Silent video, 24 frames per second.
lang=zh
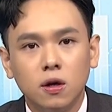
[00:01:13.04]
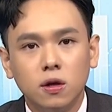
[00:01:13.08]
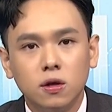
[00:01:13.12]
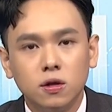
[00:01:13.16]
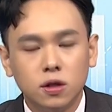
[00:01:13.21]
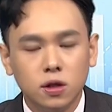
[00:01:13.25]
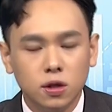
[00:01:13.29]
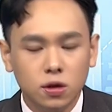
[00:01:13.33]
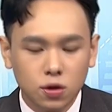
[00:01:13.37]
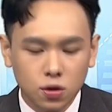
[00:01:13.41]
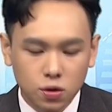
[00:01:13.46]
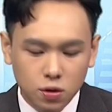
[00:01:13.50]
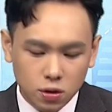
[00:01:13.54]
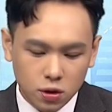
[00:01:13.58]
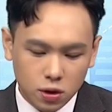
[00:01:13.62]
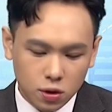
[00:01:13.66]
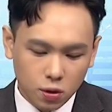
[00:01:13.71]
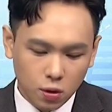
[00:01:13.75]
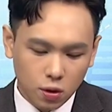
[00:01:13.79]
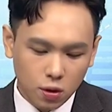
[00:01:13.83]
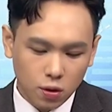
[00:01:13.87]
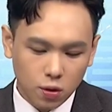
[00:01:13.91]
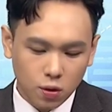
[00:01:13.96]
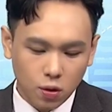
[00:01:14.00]
其实就是
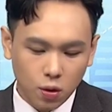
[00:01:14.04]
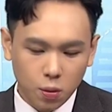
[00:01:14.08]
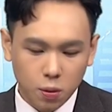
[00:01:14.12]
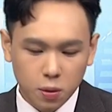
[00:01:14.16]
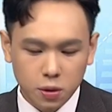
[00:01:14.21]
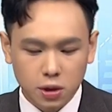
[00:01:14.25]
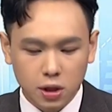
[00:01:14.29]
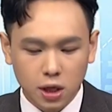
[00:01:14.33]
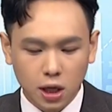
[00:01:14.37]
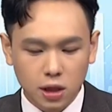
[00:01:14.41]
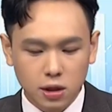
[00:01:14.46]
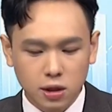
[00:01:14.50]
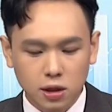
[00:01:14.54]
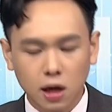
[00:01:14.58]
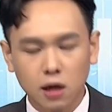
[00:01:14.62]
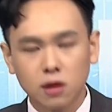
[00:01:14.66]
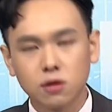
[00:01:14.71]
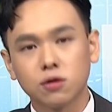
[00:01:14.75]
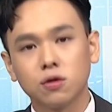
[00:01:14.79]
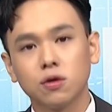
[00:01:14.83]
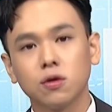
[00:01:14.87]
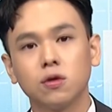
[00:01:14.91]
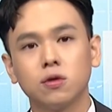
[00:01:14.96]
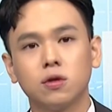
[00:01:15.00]
说，我们在上
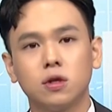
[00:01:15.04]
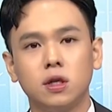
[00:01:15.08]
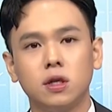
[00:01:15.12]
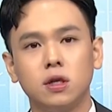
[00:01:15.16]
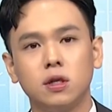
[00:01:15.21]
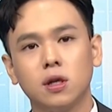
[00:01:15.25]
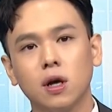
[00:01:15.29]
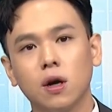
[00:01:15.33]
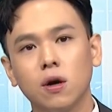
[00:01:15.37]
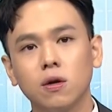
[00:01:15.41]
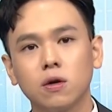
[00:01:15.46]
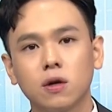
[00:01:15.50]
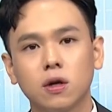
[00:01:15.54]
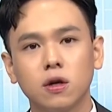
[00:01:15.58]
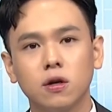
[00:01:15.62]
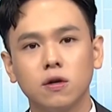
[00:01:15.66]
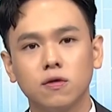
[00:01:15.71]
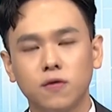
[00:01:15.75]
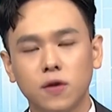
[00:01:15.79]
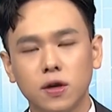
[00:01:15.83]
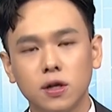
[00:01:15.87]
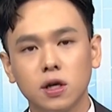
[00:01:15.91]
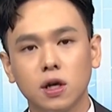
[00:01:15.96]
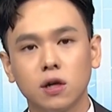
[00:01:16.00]
周有提到一个
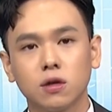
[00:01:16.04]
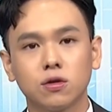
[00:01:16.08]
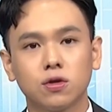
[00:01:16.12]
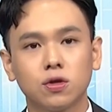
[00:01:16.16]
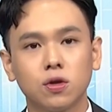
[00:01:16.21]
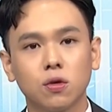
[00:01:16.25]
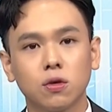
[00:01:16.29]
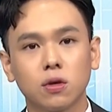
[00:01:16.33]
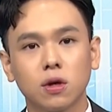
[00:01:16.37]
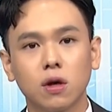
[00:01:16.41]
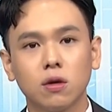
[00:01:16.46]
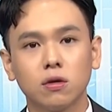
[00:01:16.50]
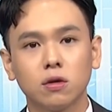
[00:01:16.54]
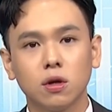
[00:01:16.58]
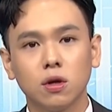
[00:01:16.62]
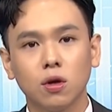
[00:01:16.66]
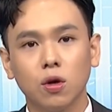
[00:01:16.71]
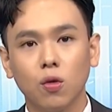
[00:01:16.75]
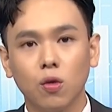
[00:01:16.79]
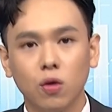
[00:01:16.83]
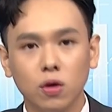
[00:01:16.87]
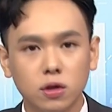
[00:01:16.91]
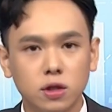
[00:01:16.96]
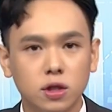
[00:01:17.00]
非常重要的
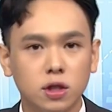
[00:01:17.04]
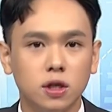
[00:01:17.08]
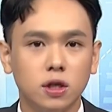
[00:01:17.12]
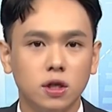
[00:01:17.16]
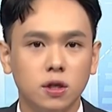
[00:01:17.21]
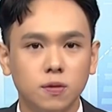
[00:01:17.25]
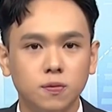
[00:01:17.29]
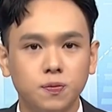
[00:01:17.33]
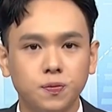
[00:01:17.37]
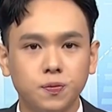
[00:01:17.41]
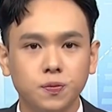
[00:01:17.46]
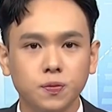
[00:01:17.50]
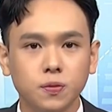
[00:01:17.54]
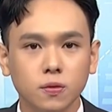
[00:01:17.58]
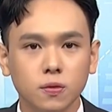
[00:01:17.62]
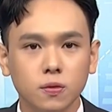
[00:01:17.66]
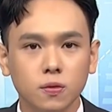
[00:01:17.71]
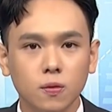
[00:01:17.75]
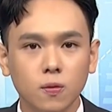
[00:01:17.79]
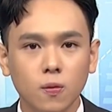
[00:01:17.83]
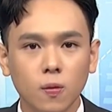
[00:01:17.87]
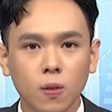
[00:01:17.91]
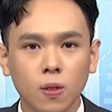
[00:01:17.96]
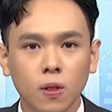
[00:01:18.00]
逻辑，
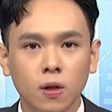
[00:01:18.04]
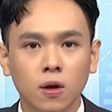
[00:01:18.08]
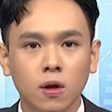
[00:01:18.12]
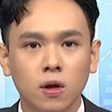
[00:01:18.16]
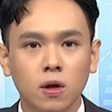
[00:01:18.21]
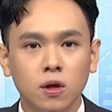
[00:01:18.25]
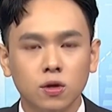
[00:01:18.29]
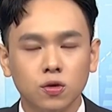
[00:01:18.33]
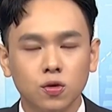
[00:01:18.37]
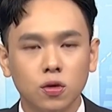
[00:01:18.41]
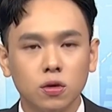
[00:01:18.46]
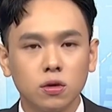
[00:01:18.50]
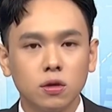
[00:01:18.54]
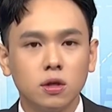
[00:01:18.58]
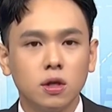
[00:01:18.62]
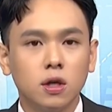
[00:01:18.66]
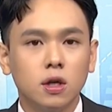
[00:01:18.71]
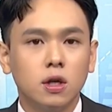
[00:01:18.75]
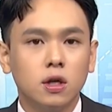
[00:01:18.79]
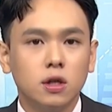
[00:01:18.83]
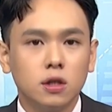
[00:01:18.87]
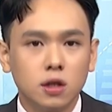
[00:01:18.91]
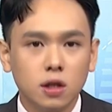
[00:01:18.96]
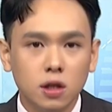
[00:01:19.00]
说
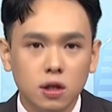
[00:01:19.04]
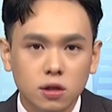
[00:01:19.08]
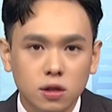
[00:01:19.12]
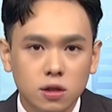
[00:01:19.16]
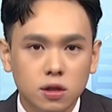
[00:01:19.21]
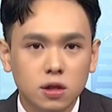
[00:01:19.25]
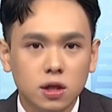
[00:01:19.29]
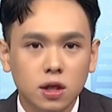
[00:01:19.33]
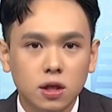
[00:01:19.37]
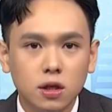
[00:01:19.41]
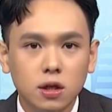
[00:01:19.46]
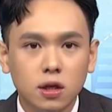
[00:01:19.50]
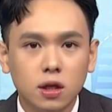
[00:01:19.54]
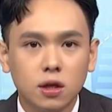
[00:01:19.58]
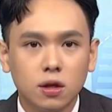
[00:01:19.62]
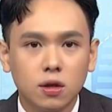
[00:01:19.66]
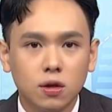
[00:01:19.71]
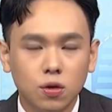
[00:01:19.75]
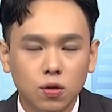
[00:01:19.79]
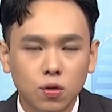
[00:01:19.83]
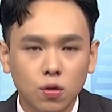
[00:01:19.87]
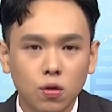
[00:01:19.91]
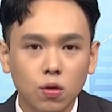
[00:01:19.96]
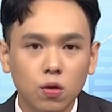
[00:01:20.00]
这个时间点，
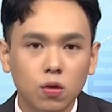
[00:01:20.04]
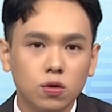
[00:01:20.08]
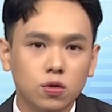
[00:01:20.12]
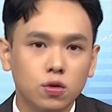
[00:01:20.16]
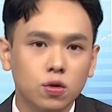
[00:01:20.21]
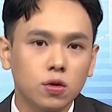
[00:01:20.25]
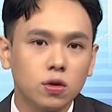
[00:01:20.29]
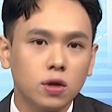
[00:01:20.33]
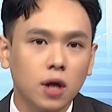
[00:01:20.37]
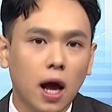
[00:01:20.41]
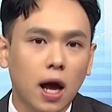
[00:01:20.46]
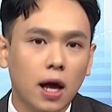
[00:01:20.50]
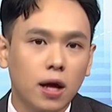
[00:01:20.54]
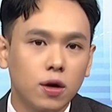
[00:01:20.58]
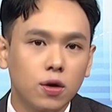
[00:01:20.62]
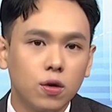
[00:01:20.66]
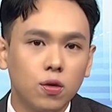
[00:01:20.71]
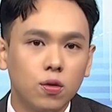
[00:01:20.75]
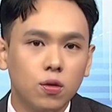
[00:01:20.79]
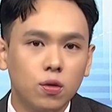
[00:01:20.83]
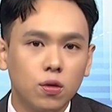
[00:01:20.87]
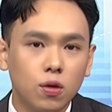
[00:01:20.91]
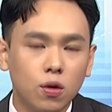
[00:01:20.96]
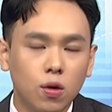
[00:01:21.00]
如果说台
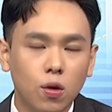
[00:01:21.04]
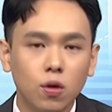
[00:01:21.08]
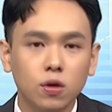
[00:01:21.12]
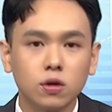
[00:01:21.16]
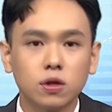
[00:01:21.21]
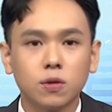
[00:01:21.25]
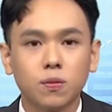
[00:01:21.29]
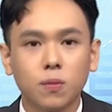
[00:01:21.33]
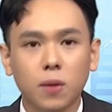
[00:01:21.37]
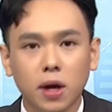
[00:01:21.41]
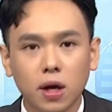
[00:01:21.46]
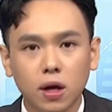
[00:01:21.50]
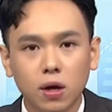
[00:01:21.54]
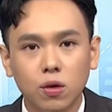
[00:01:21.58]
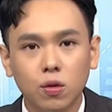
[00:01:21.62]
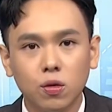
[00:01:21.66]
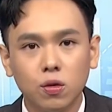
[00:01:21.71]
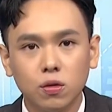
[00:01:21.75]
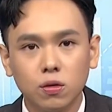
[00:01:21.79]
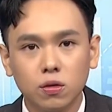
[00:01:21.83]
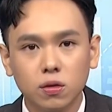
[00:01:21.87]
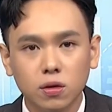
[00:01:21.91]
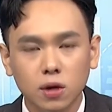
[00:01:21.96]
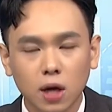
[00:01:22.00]
股或是美
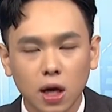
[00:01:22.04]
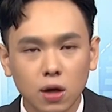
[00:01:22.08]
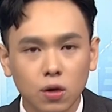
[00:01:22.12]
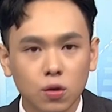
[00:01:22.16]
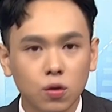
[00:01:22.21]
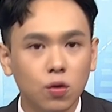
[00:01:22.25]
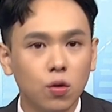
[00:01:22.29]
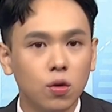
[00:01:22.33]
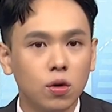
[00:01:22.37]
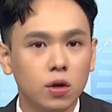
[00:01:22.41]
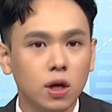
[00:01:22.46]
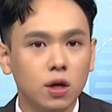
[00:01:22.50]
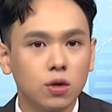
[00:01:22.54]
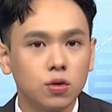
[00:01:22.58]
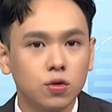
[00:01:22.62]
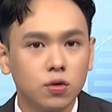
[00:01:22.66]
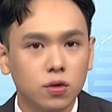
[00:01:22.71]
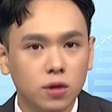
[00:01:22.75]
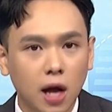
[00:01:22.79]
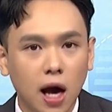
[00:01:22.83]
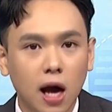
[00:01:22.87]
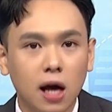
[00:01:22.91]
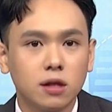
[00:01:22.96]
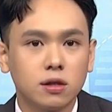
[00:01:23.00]
股，它如果要去
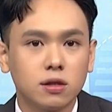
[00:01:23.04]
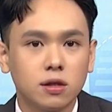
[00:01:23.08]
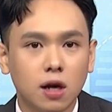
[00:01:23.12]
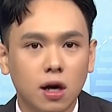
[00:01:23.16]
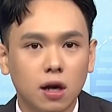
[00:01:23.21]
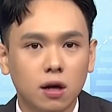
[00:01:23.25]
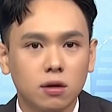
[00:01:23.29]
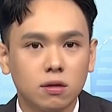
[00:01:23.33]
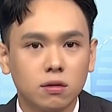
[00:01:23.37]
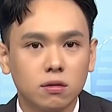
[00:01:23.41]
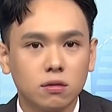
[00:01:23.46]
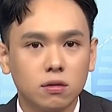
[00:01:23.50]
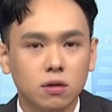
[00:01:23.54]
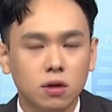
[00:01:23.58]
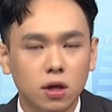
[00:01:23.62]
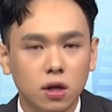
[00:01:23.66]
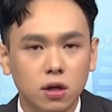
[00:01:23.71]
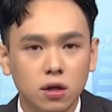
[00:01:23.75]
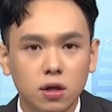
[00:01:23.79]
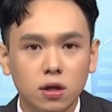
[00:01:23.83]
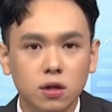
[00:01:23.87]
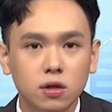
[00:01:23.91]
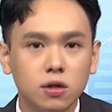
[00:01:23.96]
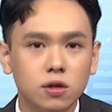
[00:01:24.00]
大涨，一
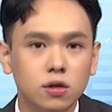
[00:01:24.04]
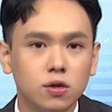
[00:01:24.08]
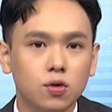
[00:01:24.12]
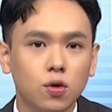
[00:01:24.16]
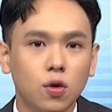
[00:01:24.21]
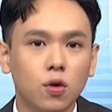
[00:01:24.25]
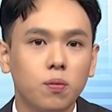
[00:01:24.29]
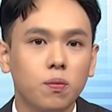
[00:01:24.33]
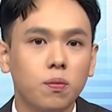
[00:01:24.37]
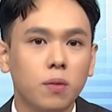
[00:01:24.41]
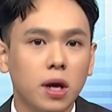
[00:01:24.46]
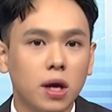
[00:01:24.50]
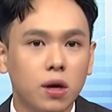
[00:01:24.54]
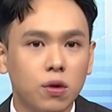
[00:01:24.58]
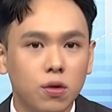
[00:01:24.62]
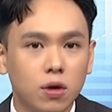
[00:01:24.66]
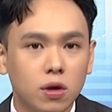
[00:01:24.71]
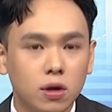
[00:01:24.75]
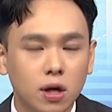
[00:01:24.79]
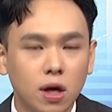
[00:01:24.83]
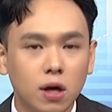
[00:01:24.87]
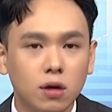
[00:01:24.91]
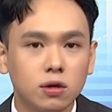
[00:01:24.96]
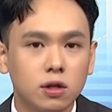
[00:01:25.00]
定是说美
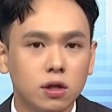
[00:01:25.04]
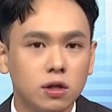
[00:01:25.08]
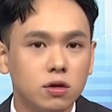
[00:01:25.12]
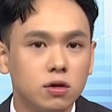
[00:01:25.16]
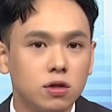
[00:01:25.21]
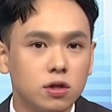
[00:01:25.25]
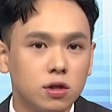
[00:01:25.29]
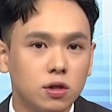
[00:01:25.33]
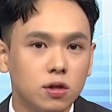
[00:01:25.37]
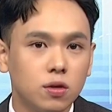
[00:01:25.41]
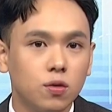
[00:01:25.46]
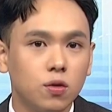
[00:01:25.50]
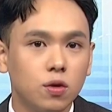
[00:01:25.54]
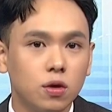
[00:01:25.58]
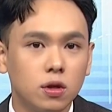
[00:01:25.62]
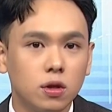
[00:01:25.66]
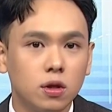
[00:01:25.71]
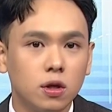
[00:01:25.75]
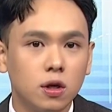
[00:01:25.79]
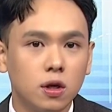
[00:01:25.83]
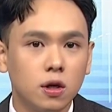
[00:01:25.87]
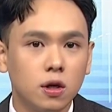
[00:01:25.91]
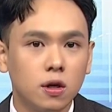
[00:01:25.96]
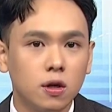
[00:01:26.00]
元要先止稳。
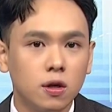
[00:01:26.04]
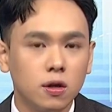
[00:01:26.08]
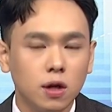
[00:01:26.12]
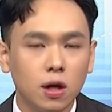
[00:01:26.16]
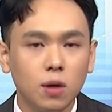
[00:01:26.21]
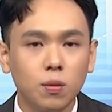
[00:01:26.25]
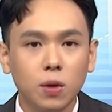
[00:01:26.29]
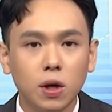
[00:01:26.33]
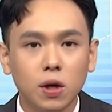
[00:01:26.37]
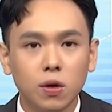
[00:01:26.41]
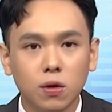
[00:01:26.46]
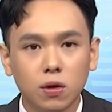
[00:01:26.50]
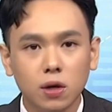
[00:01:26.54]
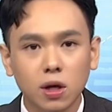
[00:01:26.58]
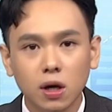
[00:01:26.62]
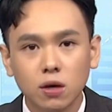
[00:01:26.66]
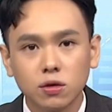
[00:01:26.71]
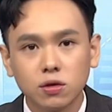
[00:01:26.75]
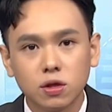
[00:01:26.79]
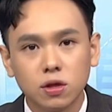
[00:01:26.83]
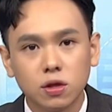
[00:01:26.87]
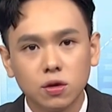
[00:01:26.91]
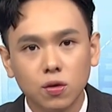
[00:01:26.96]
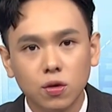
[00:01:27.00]
那美元要
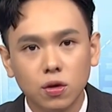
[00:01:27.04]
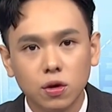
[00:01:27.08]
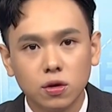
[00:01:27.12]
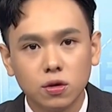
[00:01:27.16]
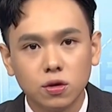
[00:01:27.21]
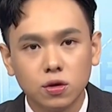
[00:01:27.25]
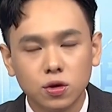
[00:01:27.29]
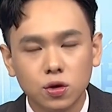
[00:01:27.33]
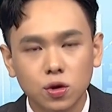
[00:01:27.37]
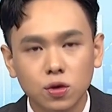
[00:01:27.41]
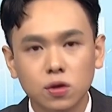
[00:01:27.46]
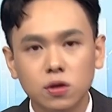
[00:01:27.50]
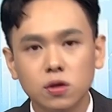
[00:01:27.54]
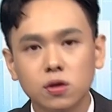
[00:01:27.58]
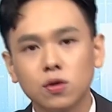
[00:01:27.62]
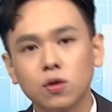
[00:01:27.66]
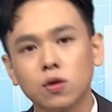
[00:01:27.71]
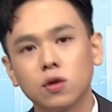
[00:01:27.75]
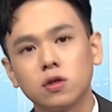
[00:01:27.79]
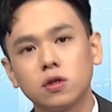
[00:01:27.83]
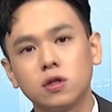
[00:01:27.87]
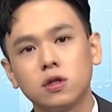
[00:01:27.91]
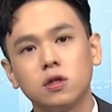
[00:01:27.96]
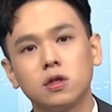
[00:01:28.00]
止稳，就是
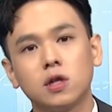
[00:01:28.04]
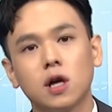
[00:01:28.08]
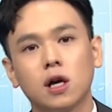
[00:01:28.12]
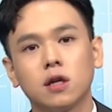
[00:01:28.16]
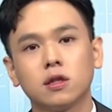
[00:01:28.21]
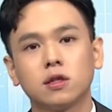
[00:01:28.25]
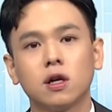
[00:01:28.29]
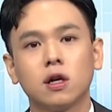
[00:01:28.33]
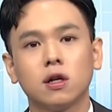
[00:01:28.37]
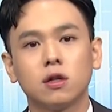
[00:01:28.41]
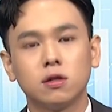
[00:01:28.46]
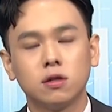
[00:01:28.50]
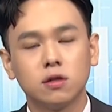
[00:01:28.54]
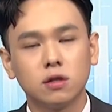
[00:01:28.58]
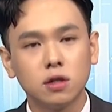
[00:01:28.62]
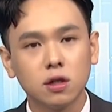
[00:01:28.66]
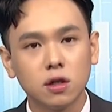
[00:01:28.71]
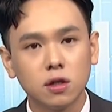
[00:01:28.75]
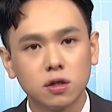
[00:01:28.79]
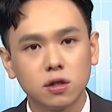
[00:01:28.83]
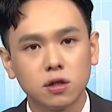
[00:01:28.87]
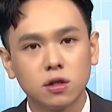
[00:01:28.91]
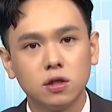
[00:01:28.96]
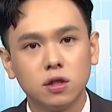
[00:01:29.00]
说市场上这
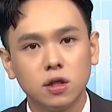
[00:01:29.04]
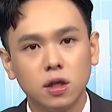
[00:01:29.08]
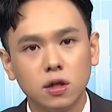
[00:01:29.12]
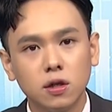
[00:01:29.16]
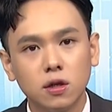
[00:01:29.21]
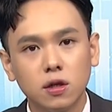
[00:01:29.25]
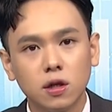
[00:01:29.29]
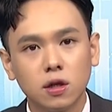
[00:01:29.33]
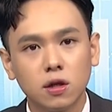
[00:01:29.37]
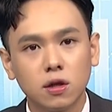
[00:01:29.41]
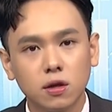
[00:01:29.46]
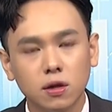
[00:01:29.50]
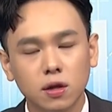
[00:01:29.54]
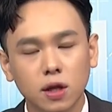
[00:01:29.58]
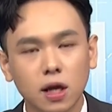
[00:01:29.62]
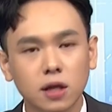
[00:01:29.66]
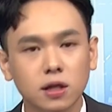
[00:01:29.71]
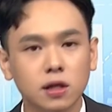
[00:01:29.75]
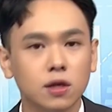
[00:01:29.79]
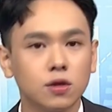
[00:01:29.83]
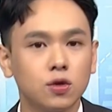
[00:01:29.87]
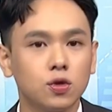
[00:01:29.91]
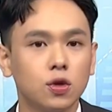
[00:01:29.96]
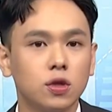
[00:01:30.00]
个时间点，大
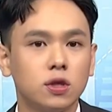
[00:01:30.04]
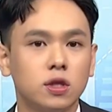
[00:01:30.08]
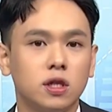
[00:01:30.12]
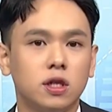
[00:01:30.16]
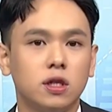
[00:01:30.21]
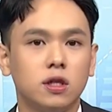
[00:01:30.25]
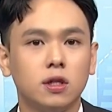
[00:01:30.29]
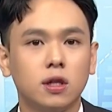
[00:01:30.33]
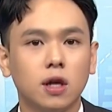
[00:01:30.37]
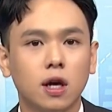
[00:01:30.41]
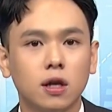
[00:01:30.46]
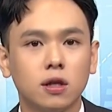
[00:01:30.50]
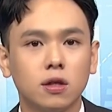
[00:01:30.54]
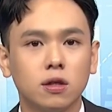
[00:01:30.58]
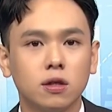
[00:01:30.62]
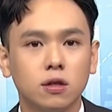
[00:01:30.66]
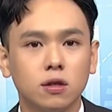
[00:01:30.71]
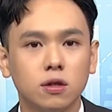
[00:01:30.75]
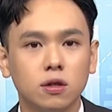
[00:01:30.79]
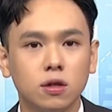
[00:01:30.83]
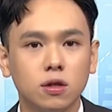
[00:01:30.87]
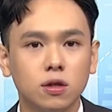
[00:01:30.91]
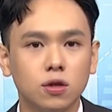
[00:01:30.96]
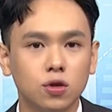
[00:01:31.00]
家最期待的
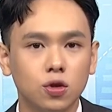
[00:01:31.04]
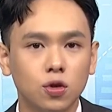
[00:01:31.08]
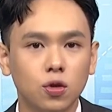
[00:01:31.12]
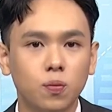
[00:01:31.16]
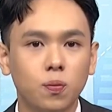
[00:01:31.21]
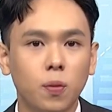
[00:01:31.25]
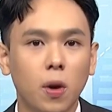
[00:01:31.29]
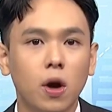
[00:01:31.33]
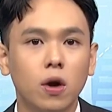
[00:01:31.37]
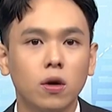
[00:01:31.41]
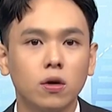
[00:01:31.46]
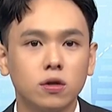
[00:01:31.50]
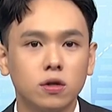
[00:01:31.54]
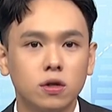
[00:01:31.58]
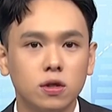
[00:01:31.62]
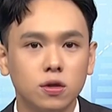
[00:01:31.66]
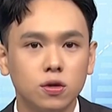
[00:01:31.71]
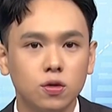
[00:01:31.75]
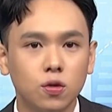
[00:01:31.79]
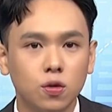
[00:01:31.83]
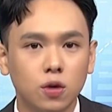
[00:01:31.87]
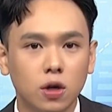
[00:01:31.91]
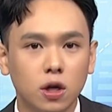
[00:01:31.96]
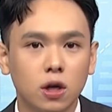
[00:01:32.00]
就是鲍尔四
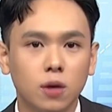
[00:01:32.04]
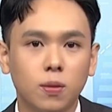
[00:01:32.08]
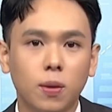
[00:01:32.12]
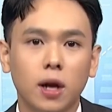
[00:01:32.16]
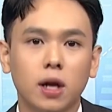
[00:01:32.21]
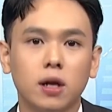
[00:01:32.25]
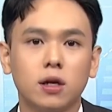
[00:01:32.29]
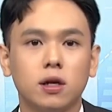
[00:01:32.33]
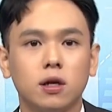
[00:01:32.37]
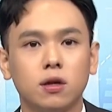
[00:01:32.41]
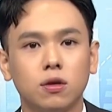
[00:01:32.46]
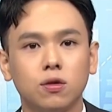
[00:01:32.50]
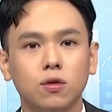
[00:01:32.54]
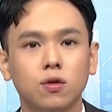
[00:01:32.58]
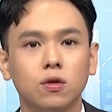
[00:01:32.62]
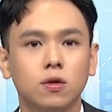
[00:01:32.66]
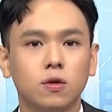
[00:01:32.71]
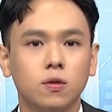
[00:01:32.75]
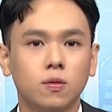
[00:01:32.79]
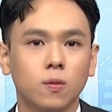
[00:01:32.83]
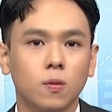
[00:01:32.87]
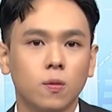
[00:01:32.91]
处鸽派言论。